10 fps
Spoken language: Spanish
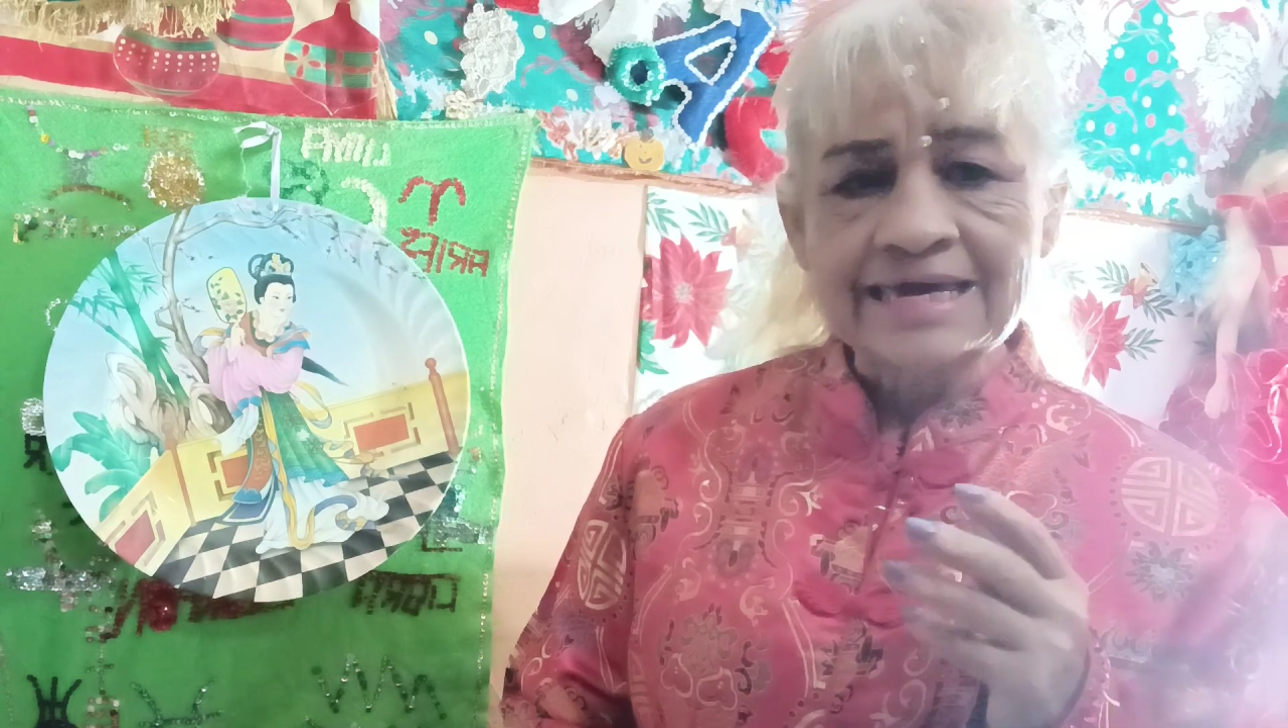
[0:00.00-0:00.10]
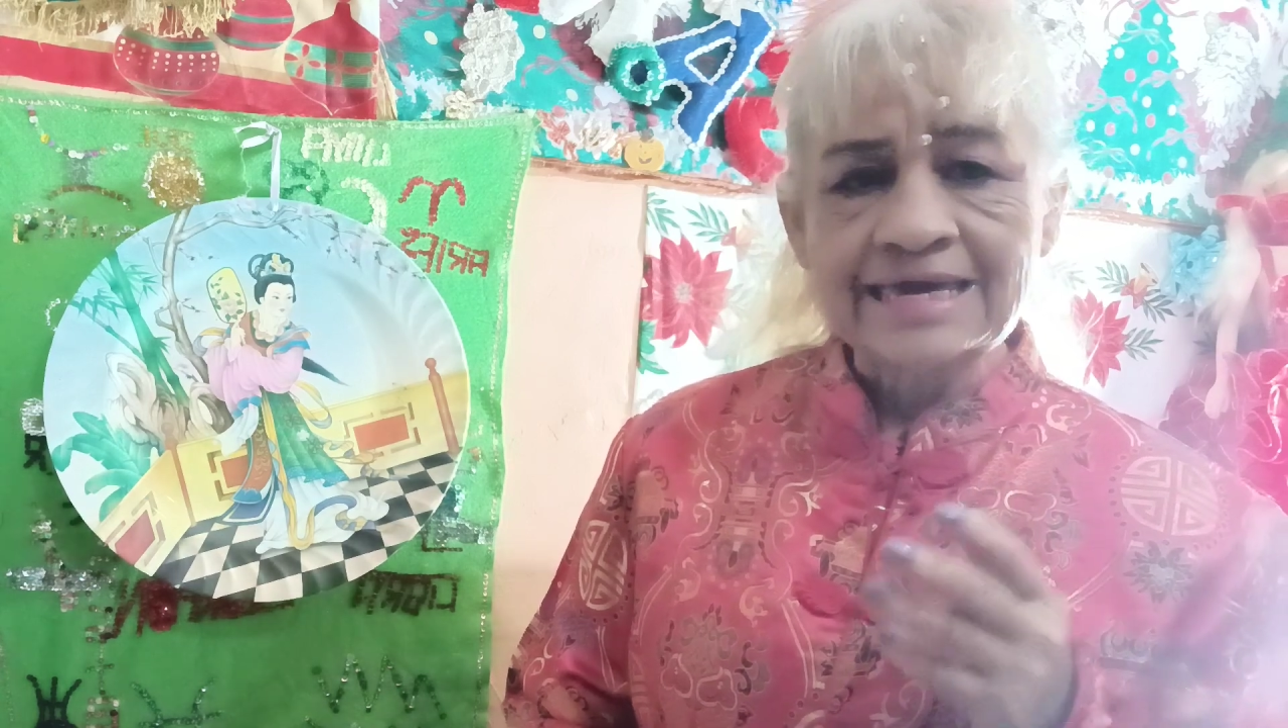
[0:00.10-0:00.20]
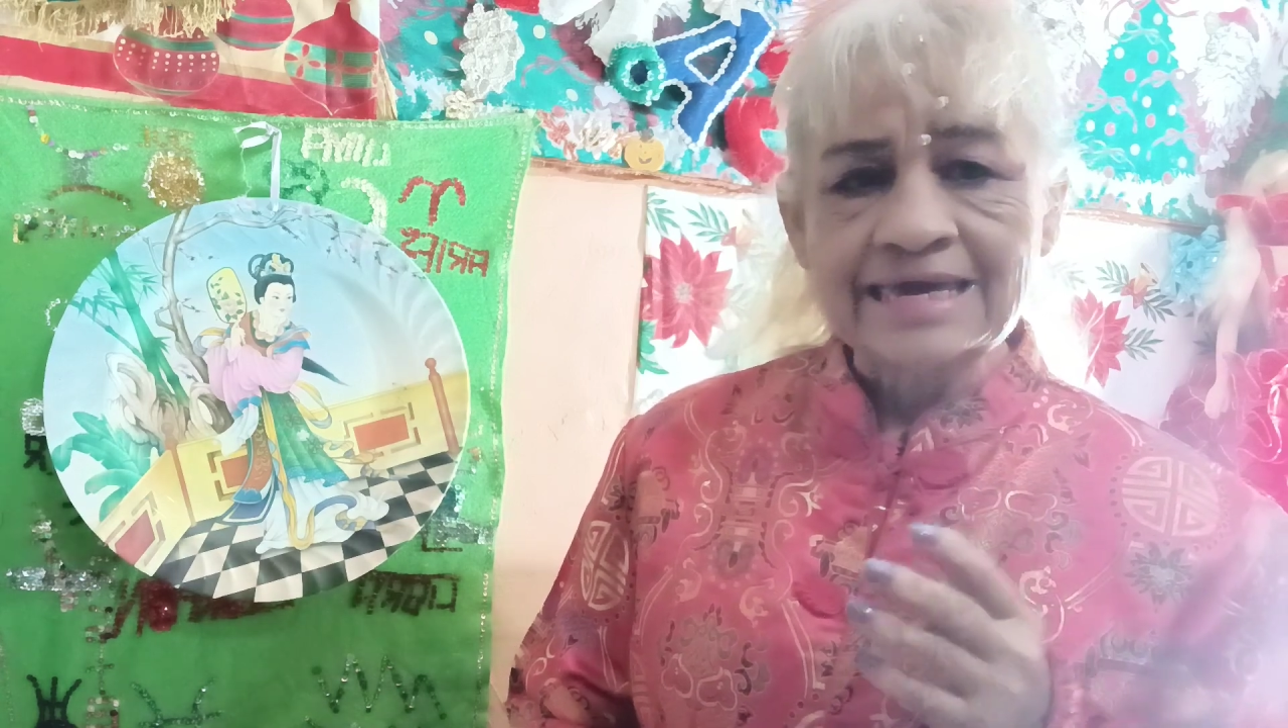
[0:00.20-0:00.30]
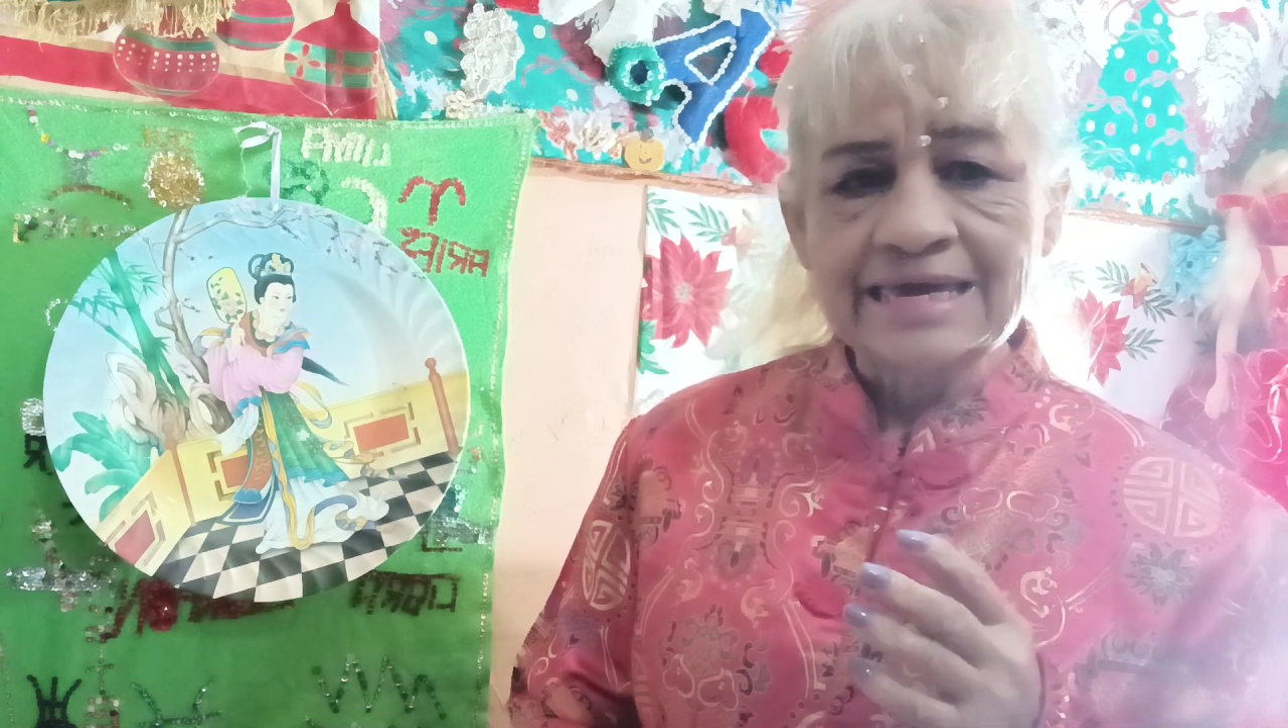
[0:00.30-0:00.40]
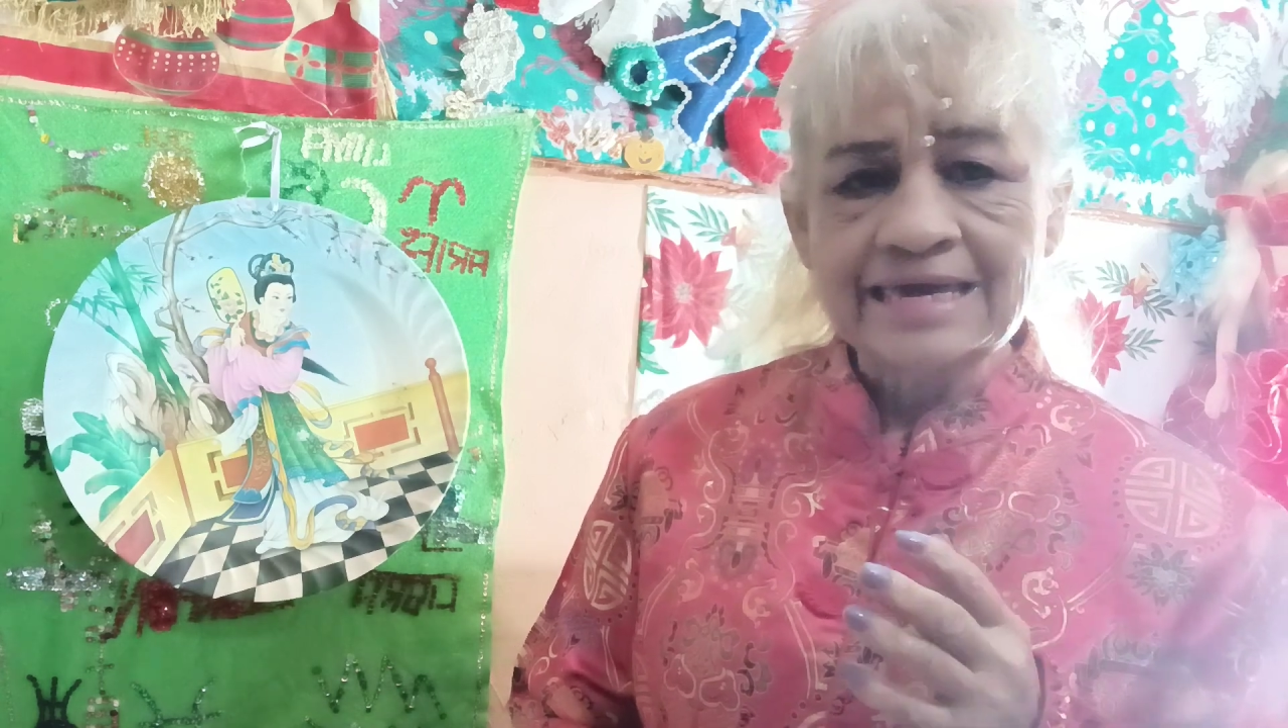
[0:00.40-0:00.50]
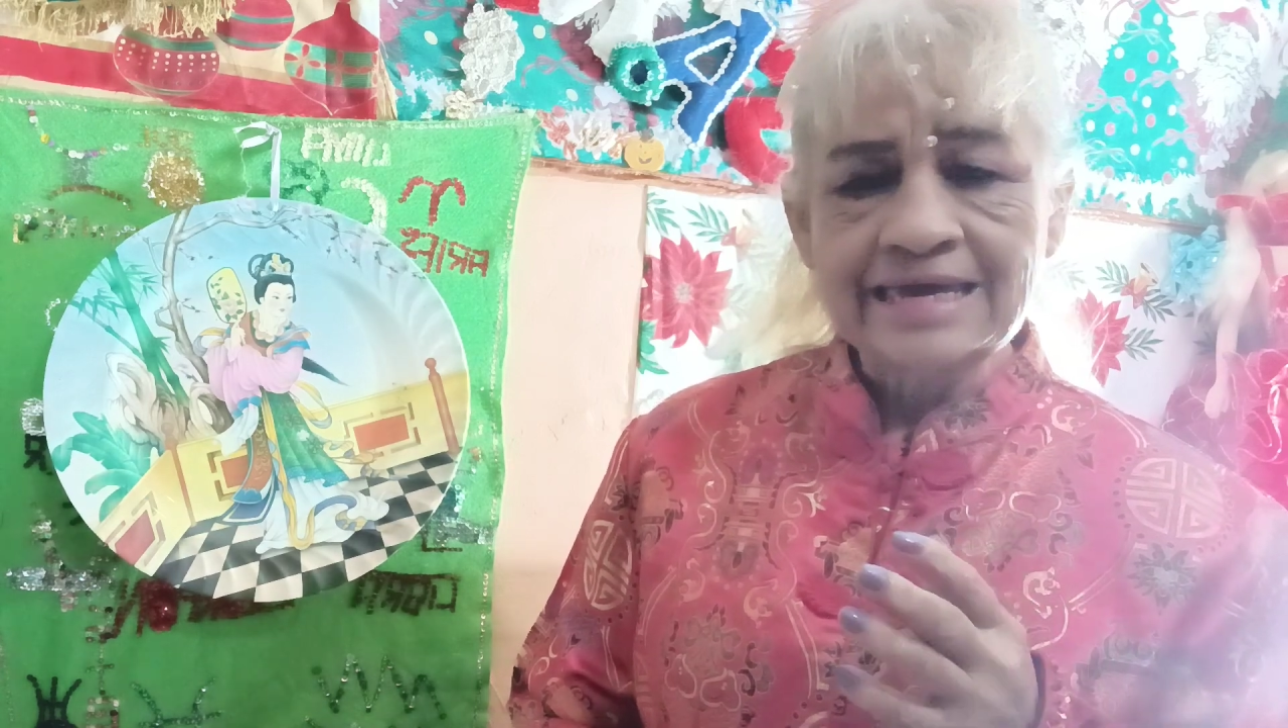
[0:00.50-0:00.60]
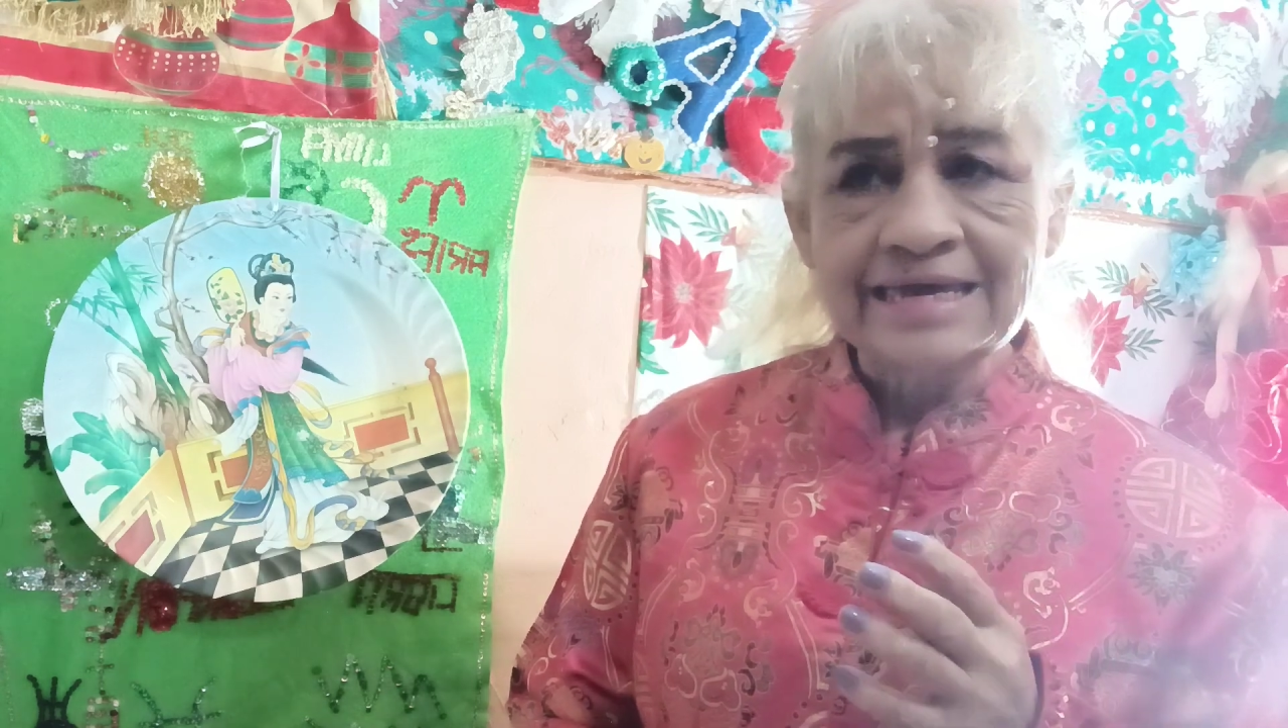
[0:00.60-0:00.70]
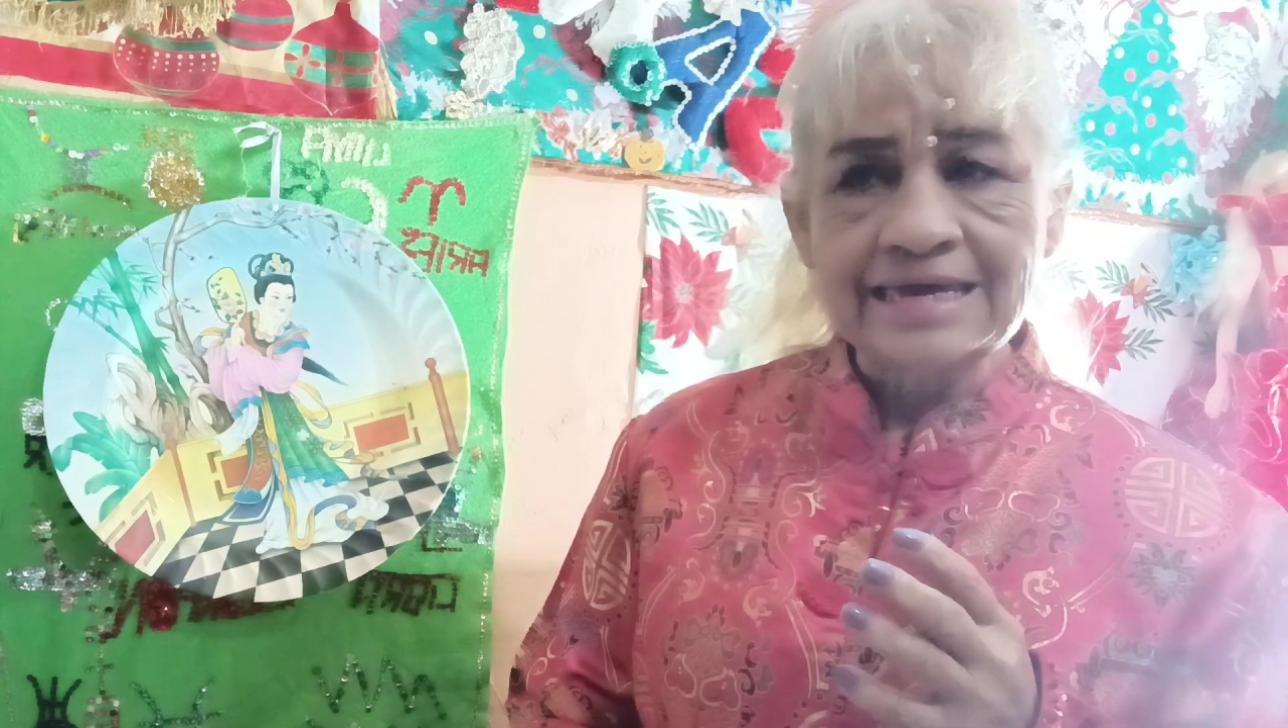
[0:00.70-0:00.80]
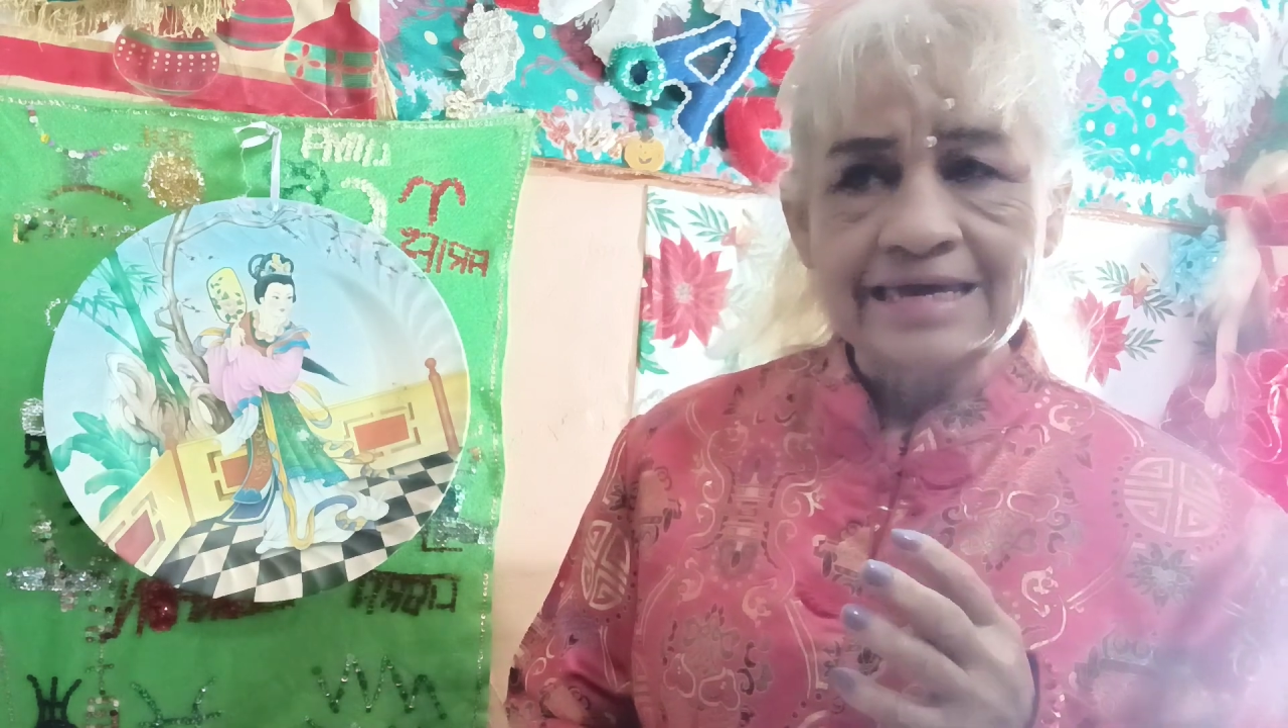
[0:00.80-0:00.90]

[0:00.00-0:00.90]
que